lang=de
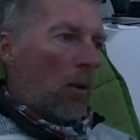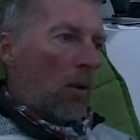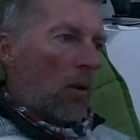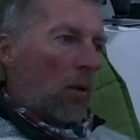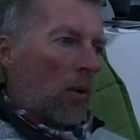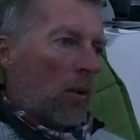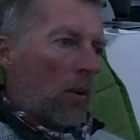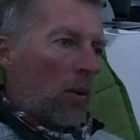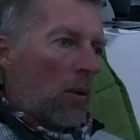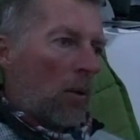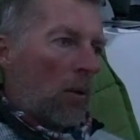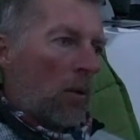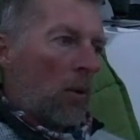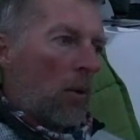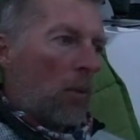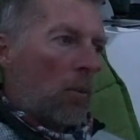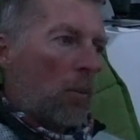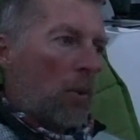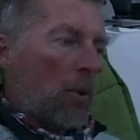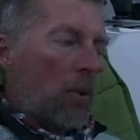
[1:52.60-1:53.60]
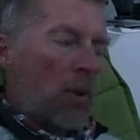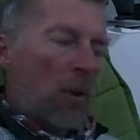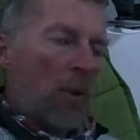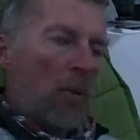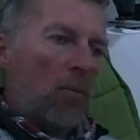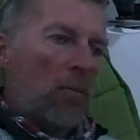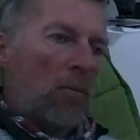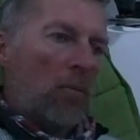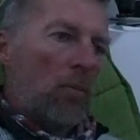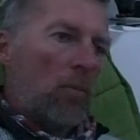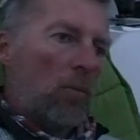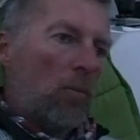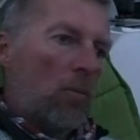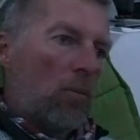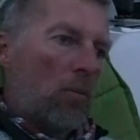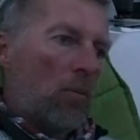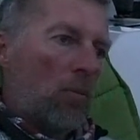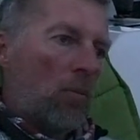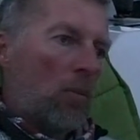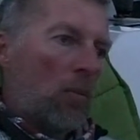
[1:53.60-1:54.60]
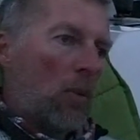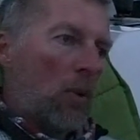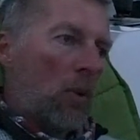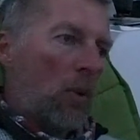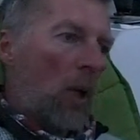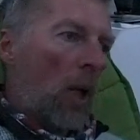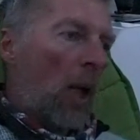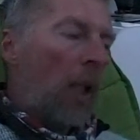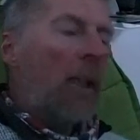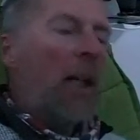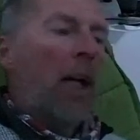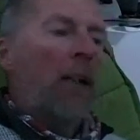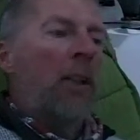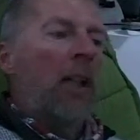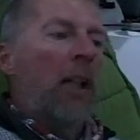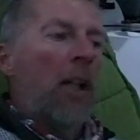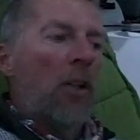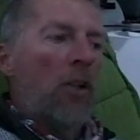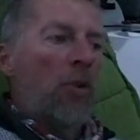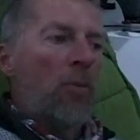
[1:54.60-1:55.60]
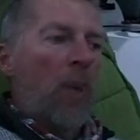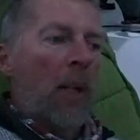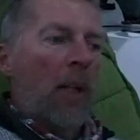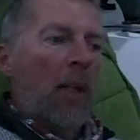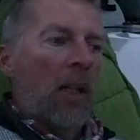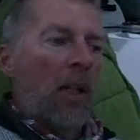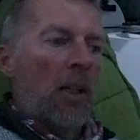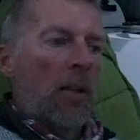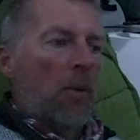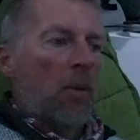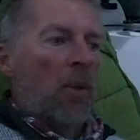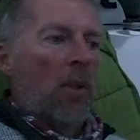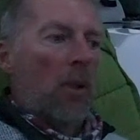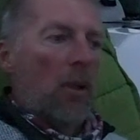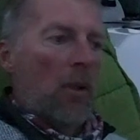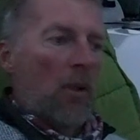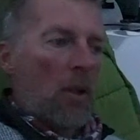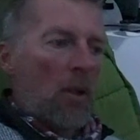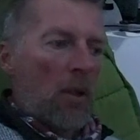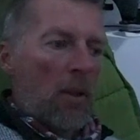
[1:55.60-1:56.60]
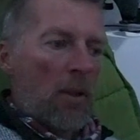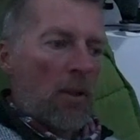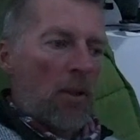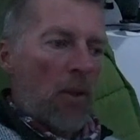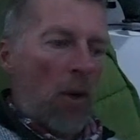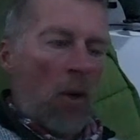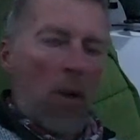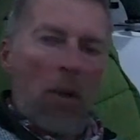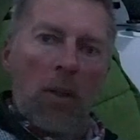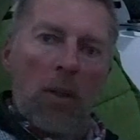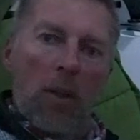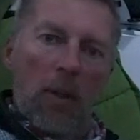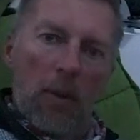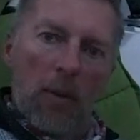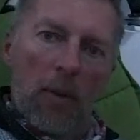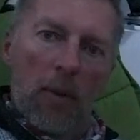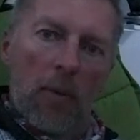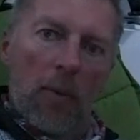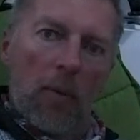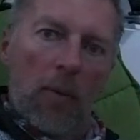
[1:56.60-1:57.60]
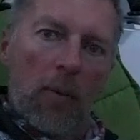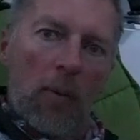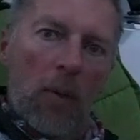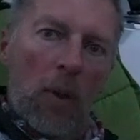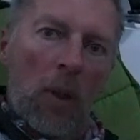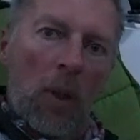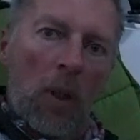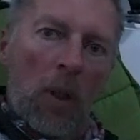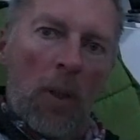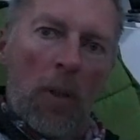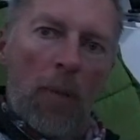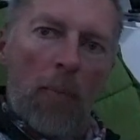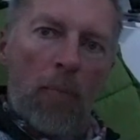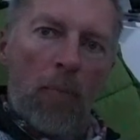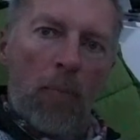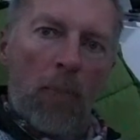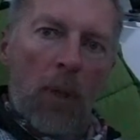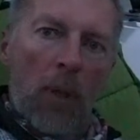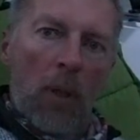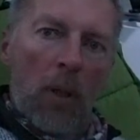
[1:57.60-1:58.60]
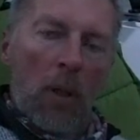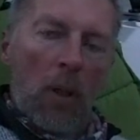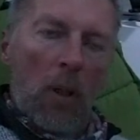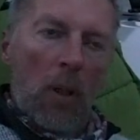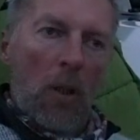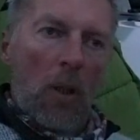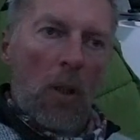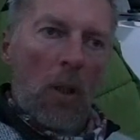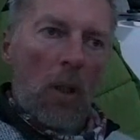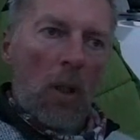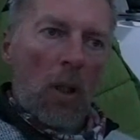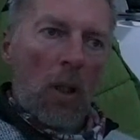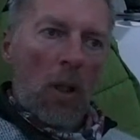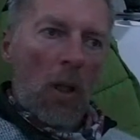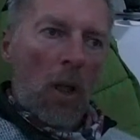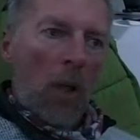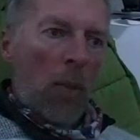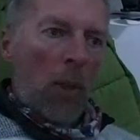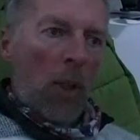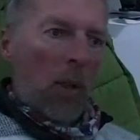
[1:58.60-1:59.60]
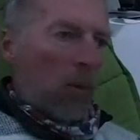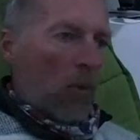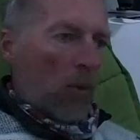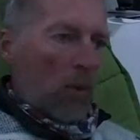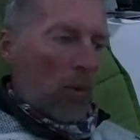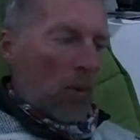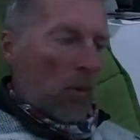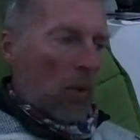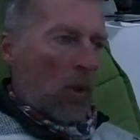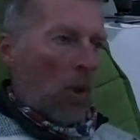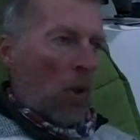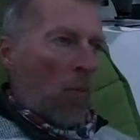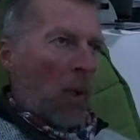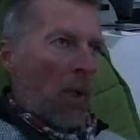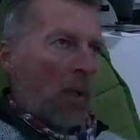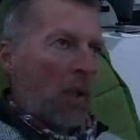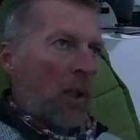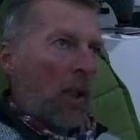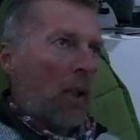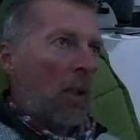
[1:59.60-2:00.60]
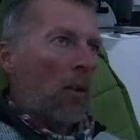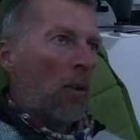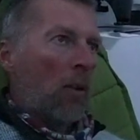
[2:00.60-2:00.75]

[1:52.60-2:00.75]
Und oh, ein bisschen eigenartiger Geschmack halt. Strong, ja. Aber eben genau mein Ding